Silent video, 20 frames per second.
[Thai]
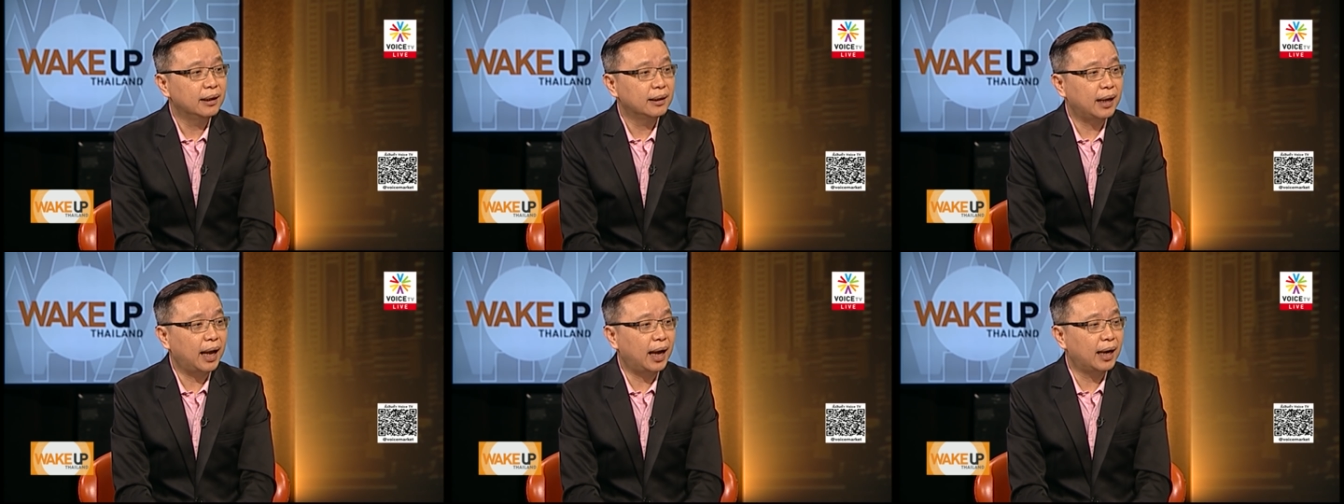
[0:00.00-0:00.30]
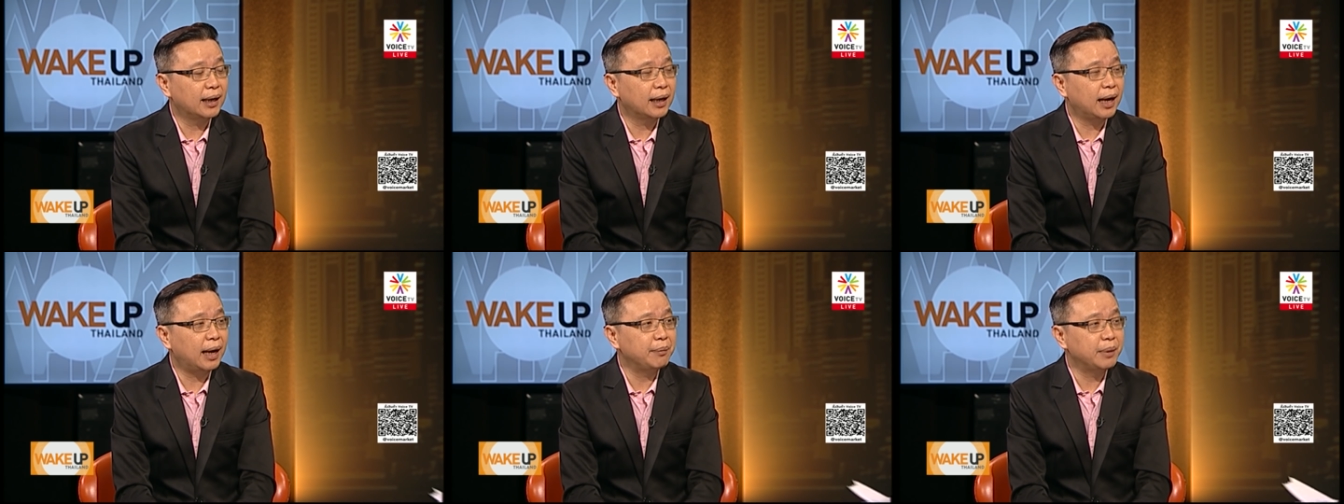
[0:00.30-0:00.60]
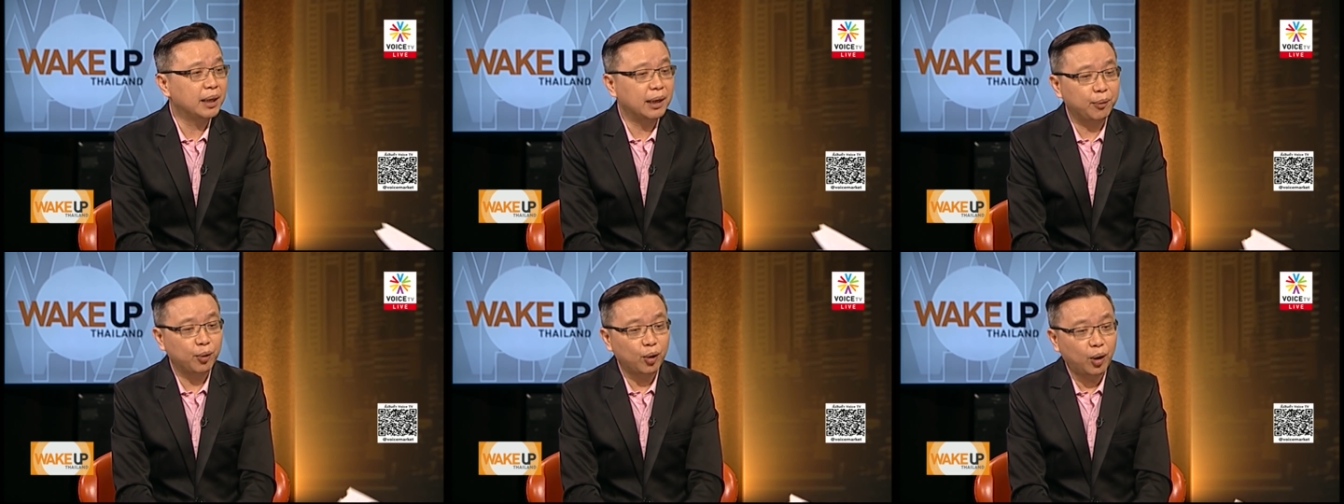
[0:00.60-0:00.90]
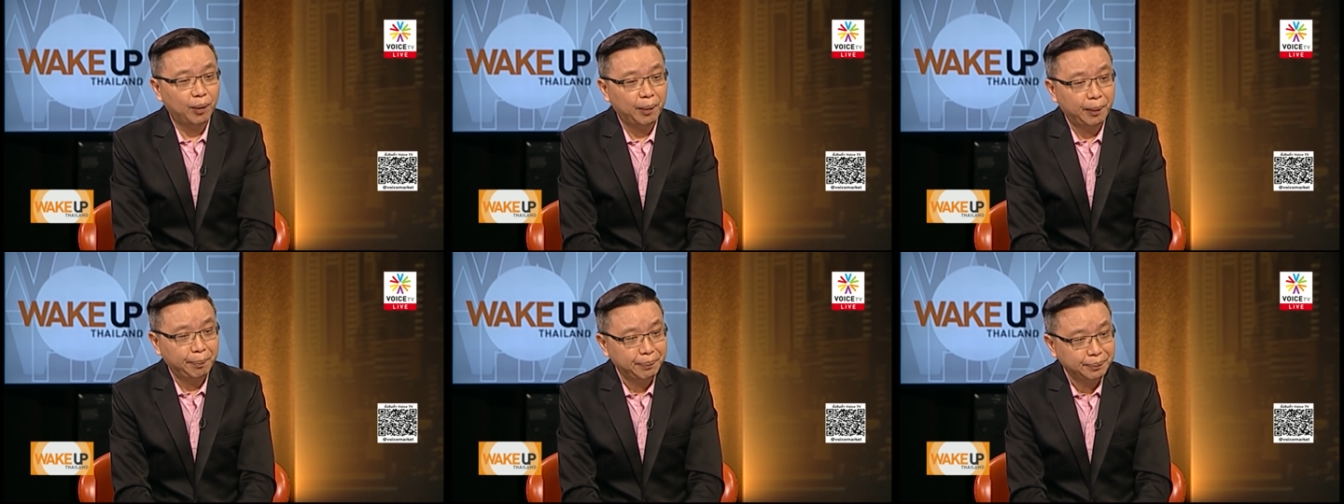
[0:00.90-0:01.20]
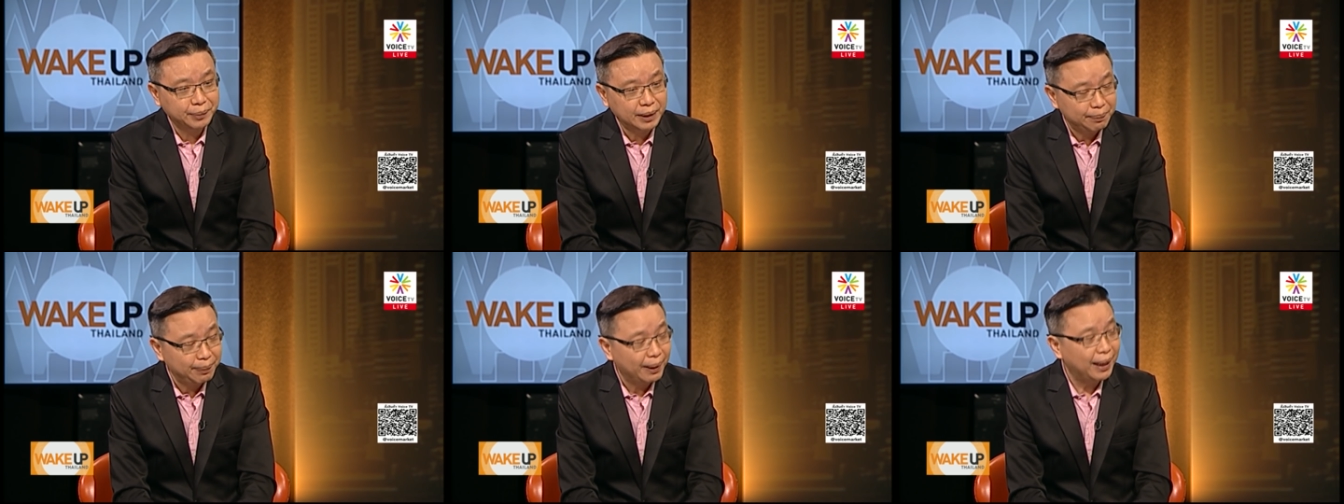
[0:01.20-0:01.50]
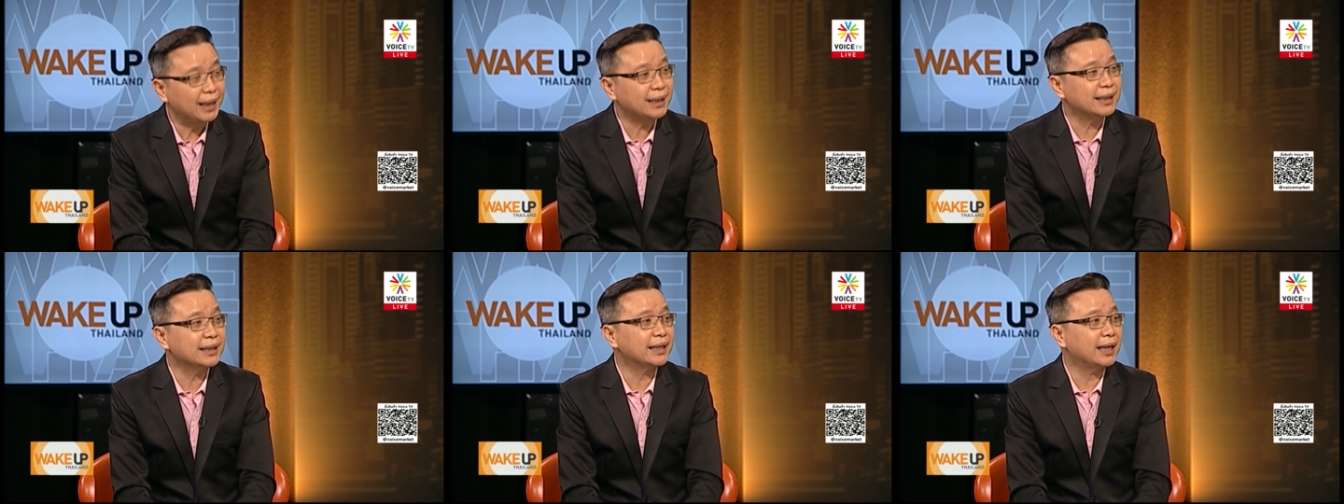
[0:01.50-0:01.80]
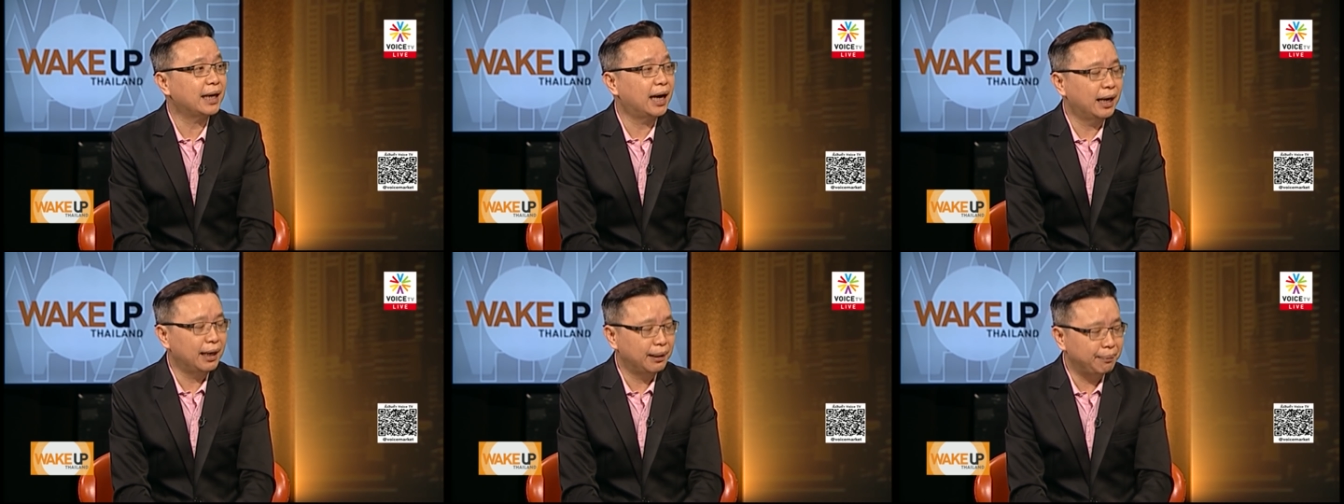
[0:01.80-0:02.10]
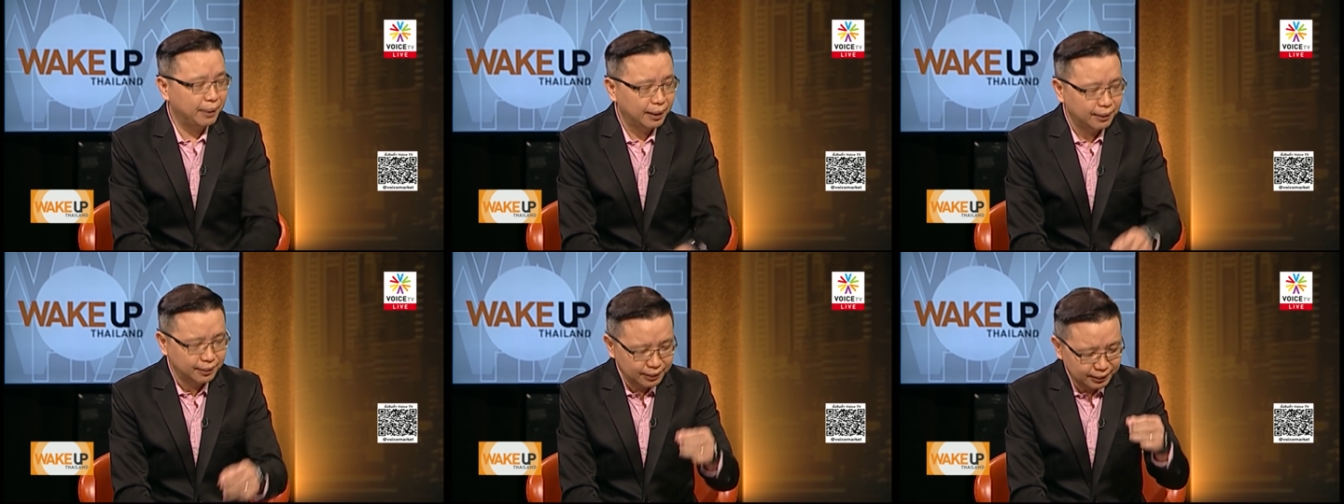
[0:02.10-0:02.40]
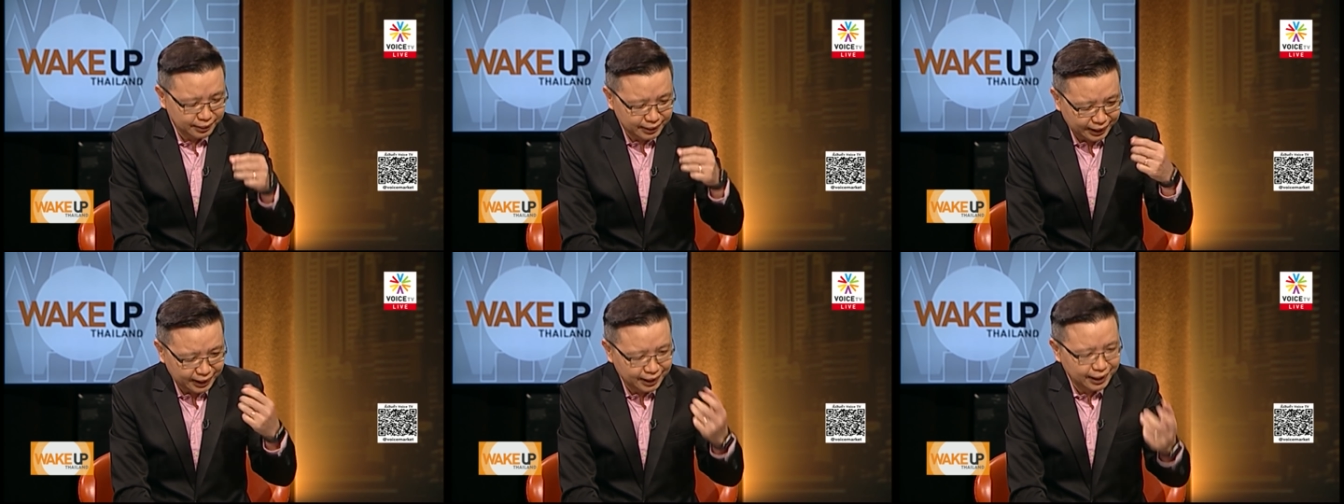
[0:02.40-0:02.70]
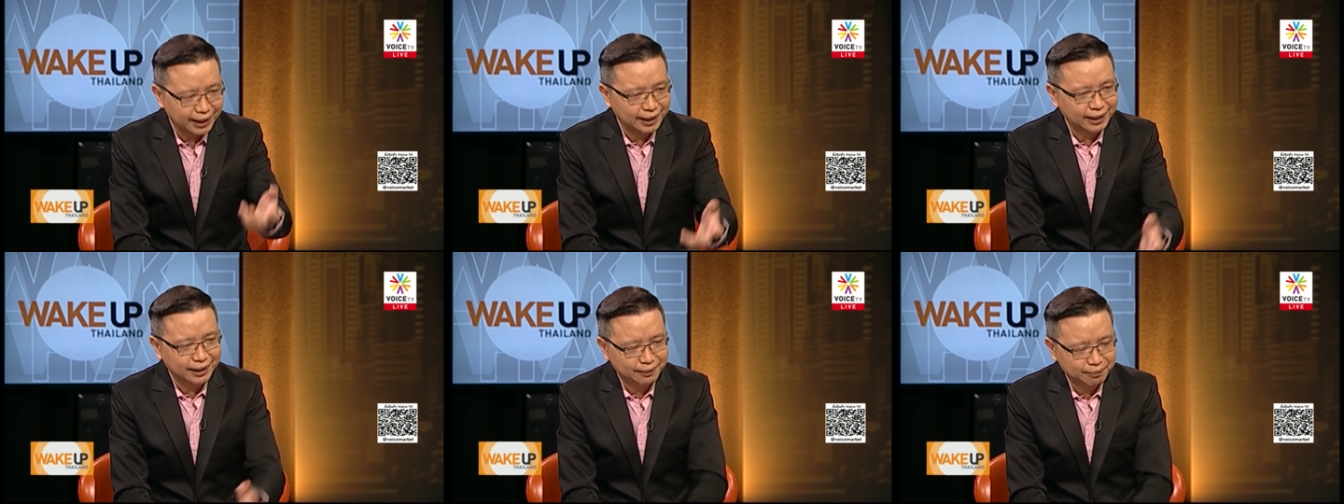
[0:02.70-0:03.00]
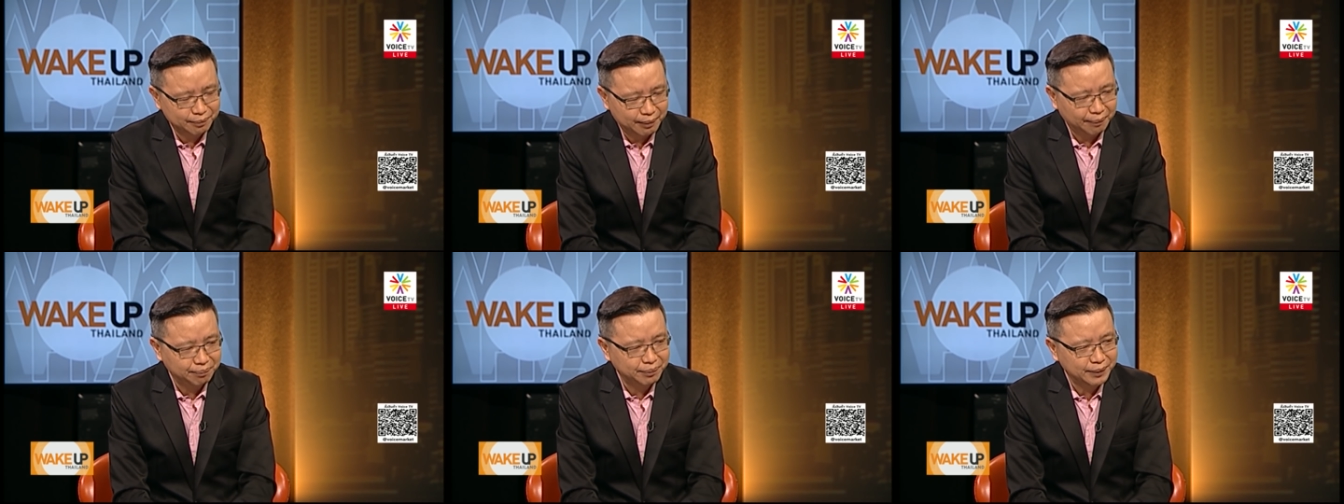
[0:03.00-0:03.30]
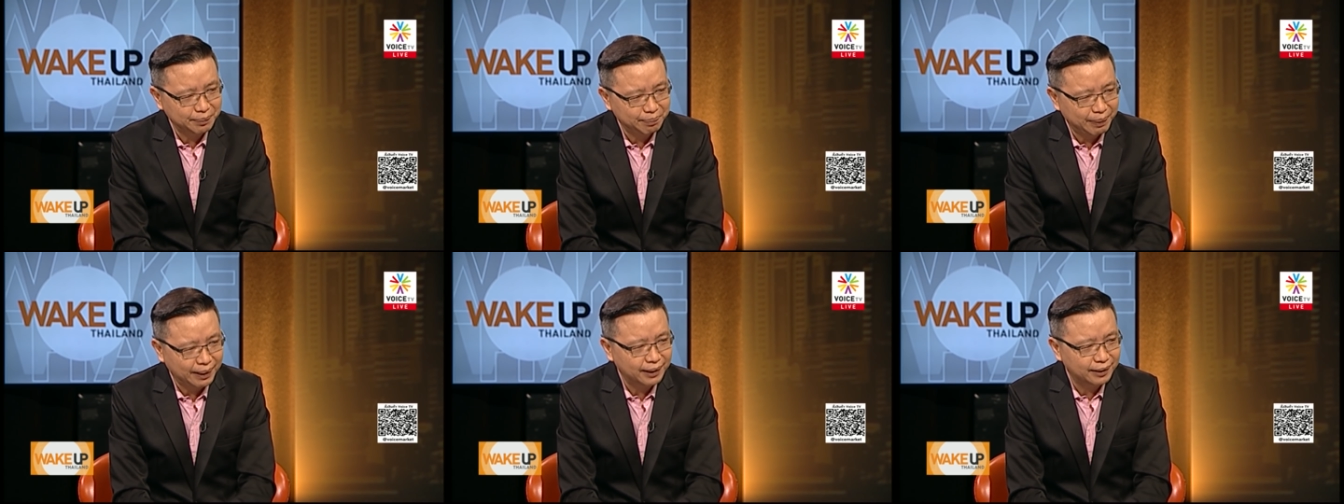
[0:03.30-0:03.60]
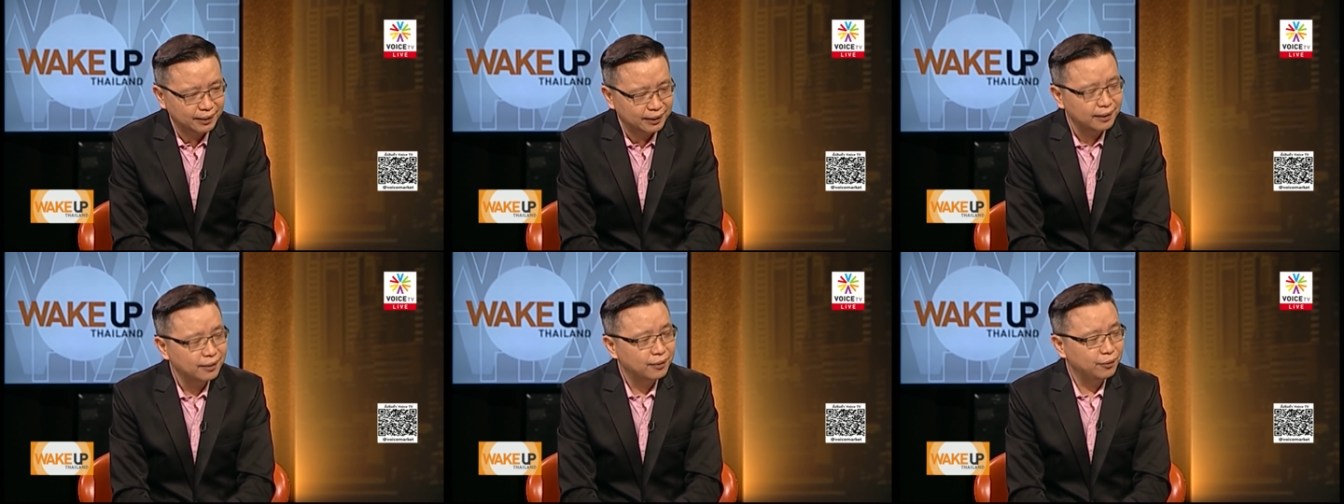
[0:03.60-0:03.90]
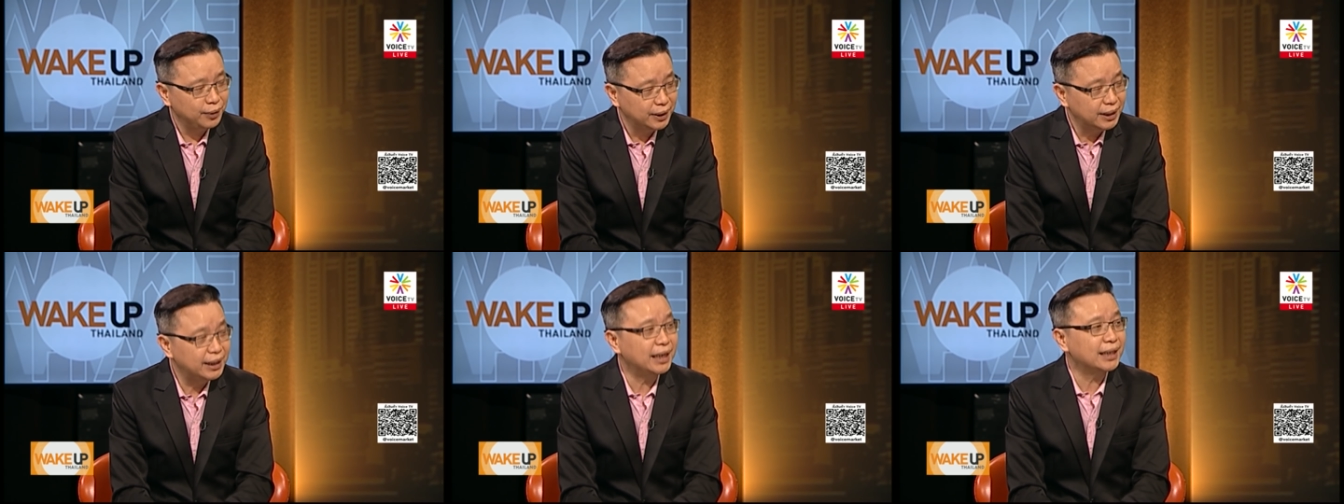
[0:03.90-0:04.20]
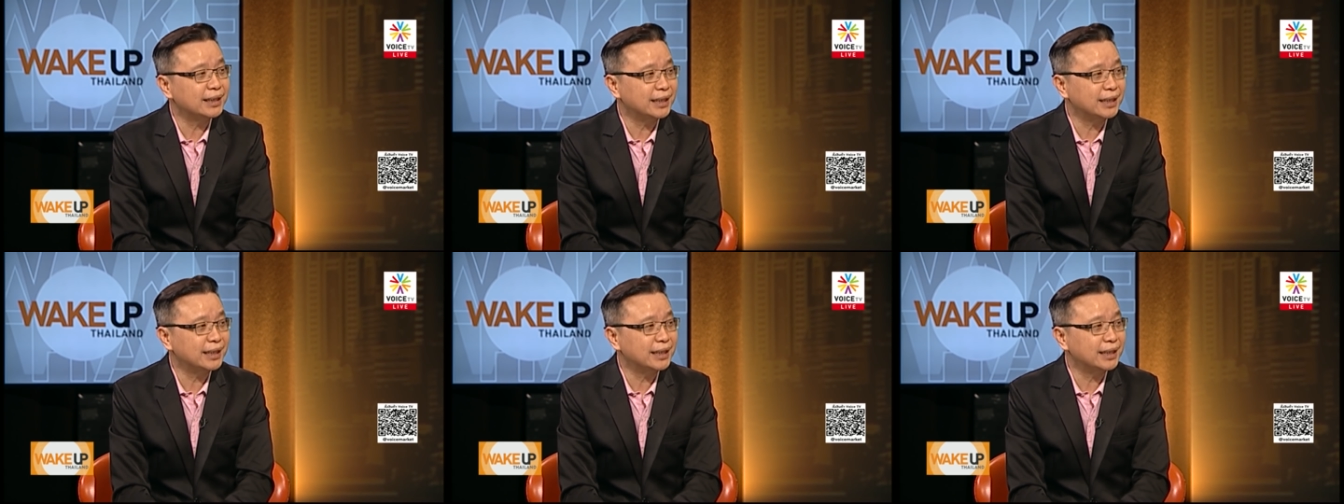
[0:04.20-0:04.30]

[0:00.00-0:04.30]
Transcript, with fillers: ทางการเมืองกับปกครองแบบที่เป็นรัฐเป็นเศรษฐกิจแบบที่เป็นวิทยา